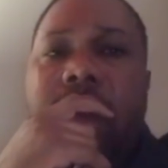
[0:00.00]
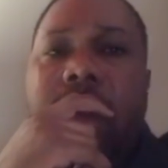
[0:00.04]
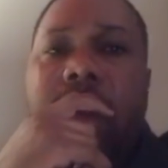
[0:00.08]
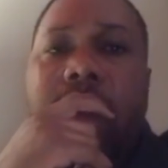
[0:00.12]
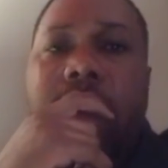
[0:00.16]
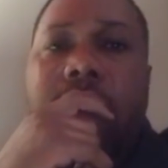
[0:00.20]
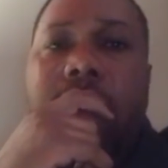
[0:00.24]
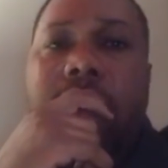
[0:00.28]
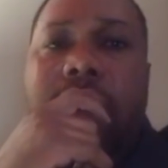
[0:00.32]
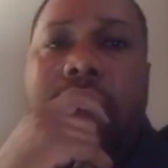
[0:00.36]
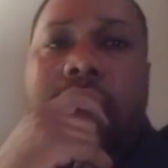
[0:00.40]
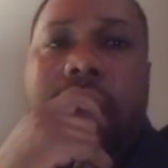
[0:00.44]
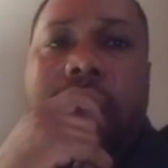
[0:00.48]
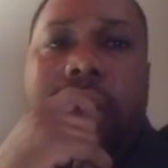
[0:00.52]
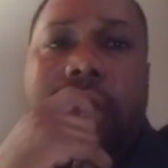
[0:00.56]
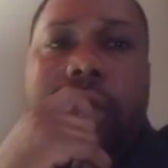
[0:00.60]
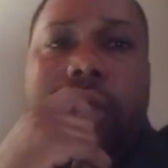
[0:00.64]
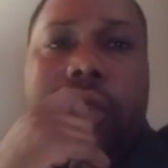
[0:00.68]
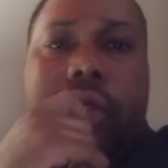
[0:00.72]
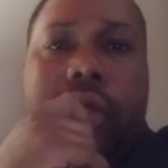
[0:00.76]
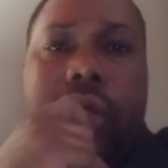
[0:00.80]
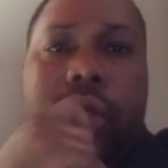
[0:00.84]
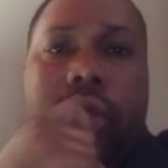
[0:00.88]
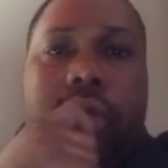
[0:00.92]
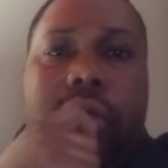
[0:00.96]
Voilà, donc
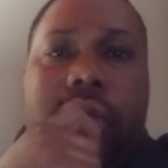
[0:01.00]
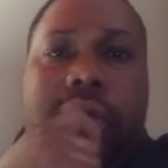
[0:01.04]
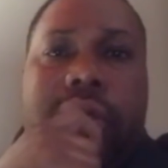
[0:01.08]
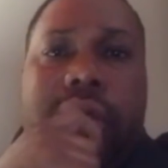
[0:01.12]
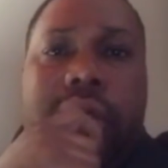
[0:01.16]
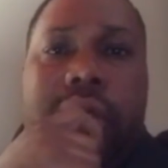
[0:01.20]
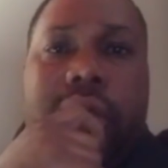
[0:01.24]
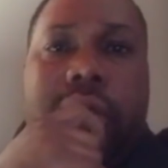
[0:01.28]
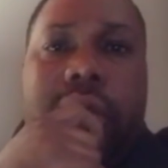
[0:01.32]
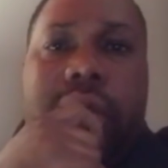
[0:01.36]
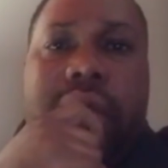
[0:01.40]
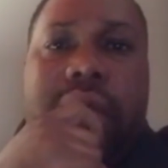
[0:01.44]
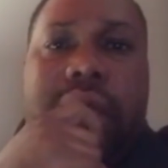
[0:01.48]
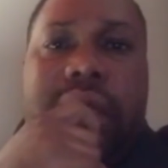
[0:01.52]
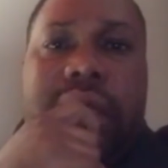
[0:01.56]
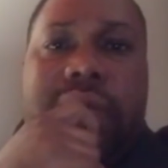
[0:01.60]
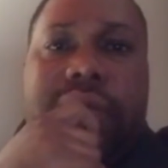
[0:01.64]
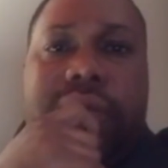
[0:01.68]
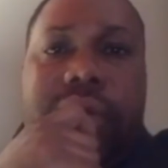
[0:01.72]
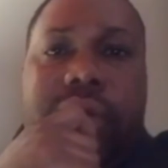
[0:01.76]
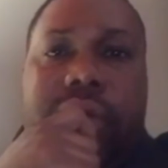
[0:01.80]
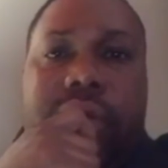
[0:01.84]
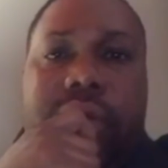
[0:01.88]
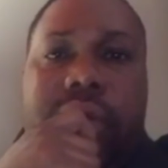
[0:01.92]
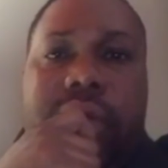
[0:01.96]
ceux qui aussi ont des
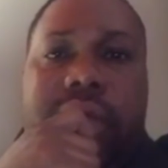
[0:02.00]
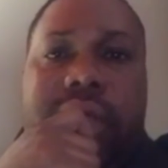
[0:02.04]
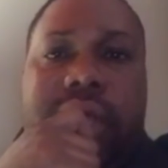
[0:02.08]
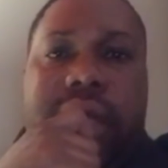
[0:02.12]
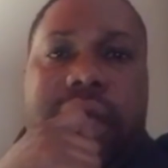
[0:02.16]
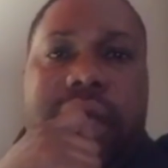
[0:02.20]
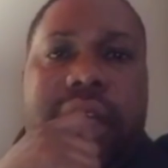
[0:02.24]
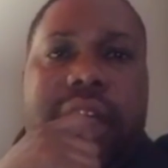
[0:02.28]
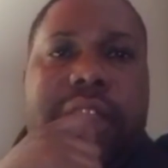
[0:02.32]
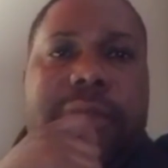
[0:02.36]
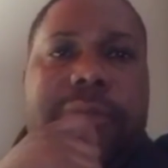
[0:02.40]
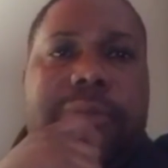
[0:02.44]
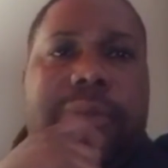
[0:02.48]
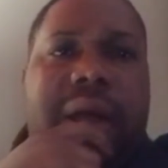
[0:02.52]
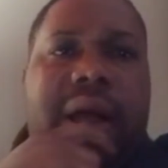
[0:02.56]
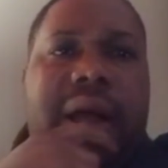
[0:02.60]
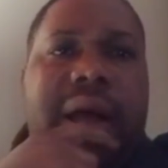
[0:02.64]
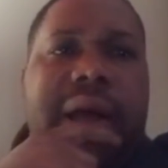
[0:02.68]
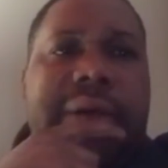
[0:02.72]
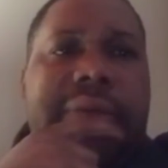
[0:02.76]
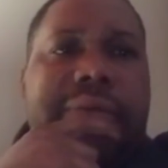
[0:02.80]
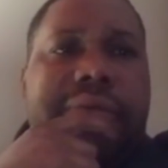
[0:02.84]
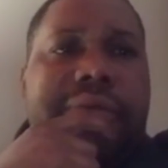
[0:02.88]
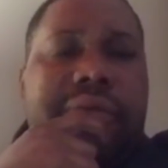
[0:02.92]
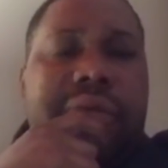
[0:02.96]
difficultés, n'est-ce
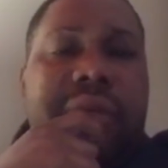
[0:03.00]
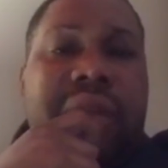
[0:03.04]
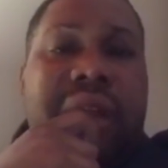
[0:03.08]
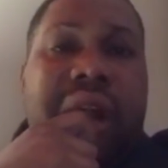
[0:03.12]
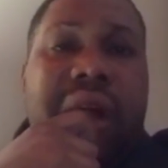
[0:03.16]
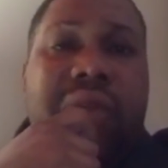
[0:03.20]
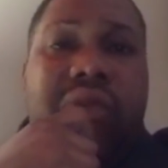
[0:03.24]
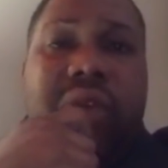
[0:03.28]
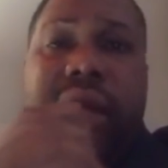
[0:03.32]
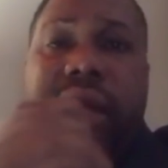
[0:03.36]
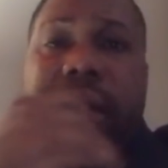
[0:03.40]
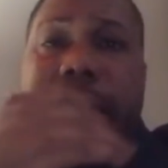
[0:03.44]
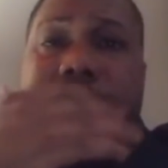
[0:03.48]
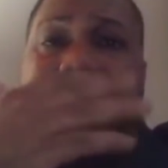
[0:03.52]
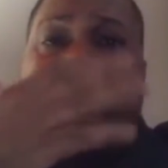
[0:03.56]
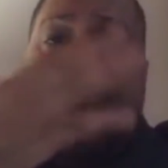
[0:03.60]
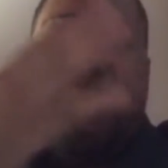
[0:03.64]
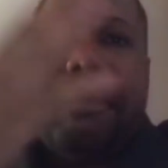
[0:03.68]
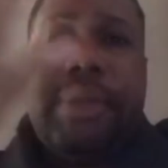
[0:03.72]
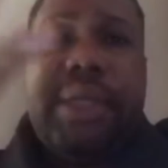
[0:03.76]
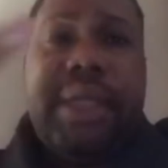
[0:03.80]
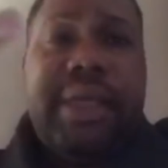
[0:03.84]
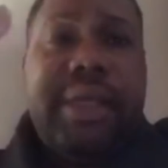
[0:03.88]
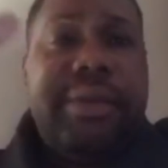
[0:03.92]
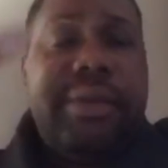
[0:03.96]
pas, avoir des
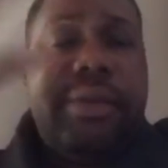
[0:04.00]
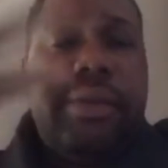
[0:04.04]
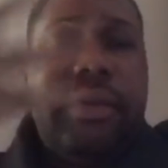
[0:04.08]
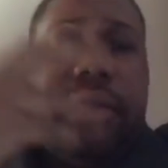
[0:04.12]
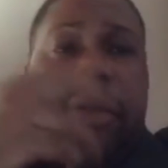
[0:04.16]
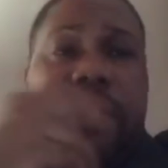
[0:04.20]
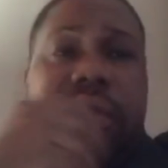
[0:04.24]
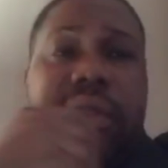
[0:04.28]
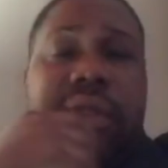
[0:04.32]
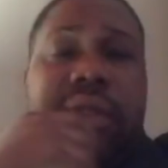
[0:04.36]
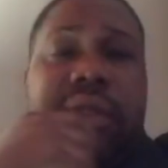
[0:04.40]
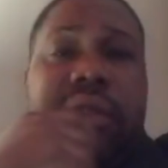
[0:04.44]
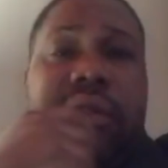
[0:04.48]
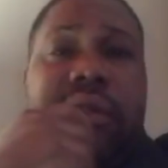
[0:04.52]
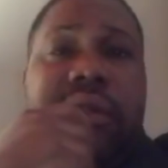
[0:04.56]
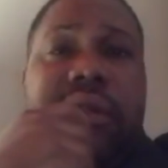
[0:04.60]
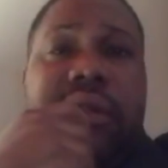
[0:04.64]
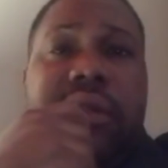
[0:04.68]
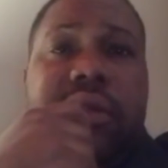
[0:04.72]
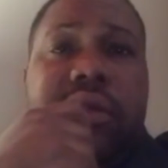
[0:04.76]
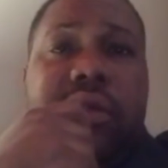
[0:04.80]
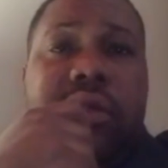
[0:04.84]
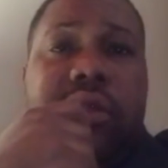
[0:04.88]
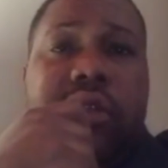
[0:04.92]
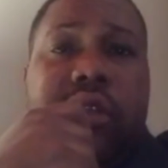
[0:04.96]
papiers.
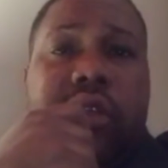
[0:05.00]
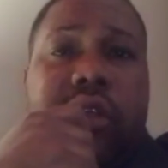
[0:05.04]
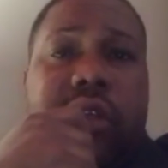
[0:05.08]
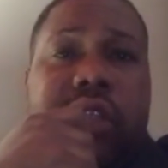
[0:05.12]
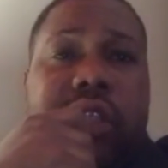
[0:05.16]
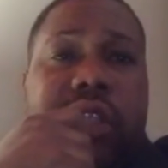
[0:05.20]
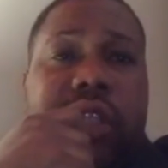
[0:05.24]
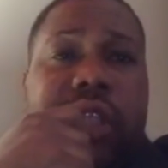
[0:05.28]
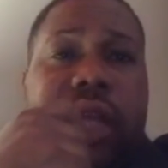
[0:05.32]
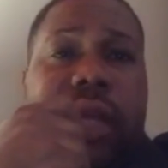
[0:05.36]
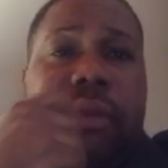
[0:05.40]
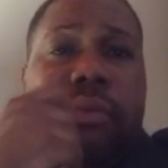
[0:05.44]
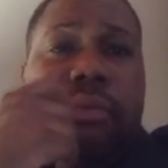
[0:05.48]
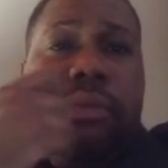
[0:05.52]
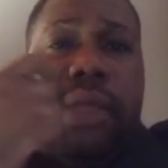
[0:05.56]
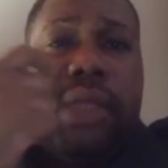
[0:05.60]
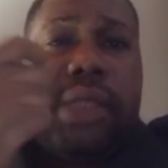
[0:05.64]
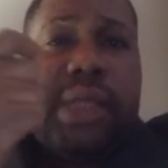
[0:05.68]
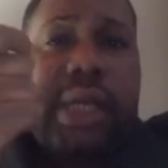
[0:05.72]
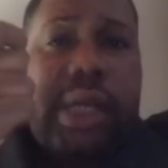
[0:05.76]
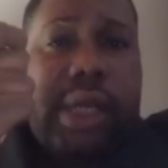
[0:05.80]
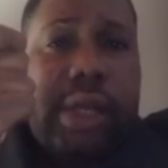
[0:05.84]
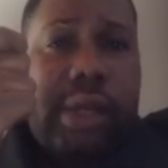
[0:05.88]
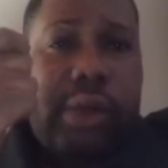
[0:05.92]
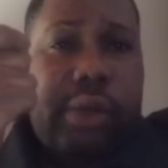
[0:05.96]
Le sorcier a mis
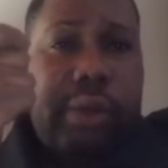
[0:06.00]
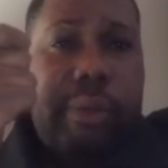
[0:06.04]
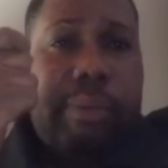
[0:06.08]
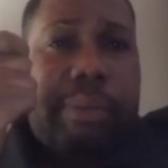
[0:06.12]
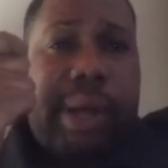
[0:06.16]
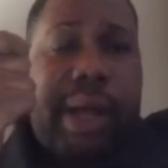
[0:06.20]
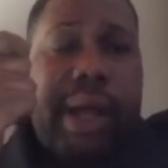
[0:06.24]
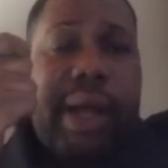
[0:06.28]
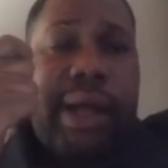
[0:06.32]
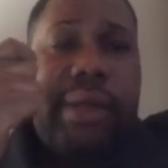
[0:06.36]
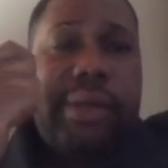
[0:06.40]
ça quelque part,